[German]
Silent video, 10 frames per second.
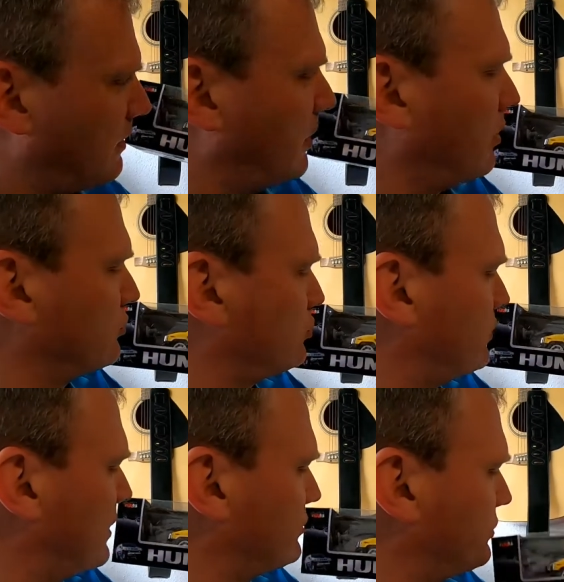aber auch nicht
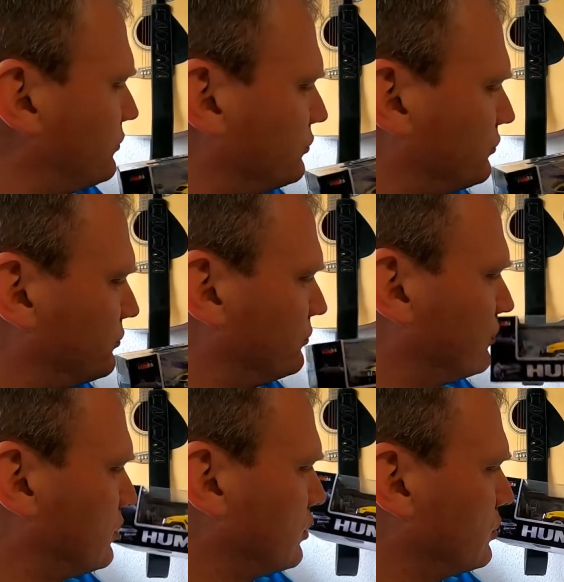schlecht.
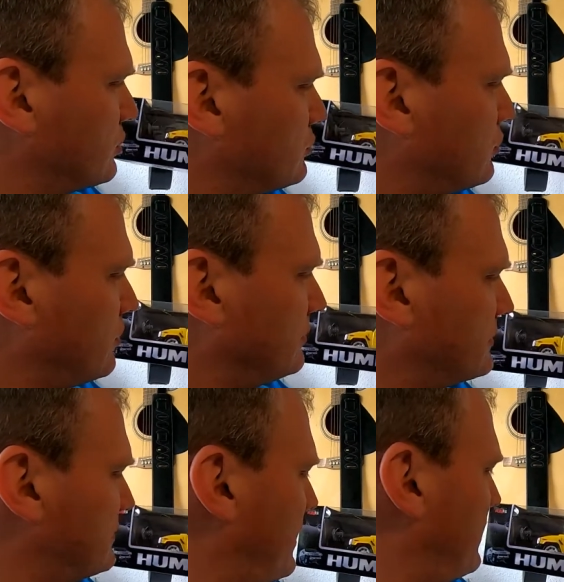Schön
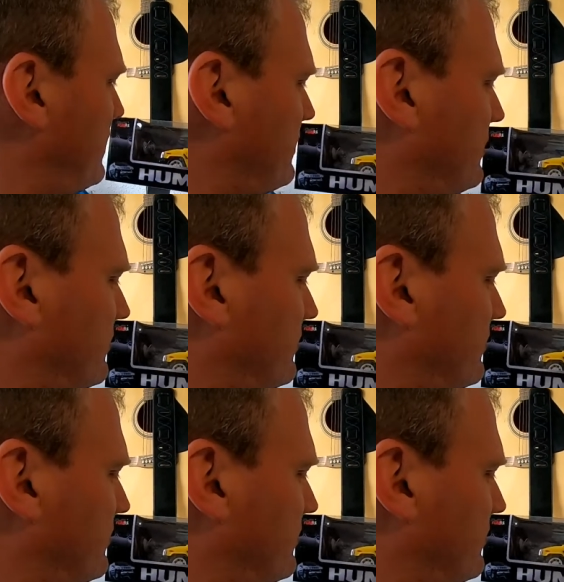gestylt.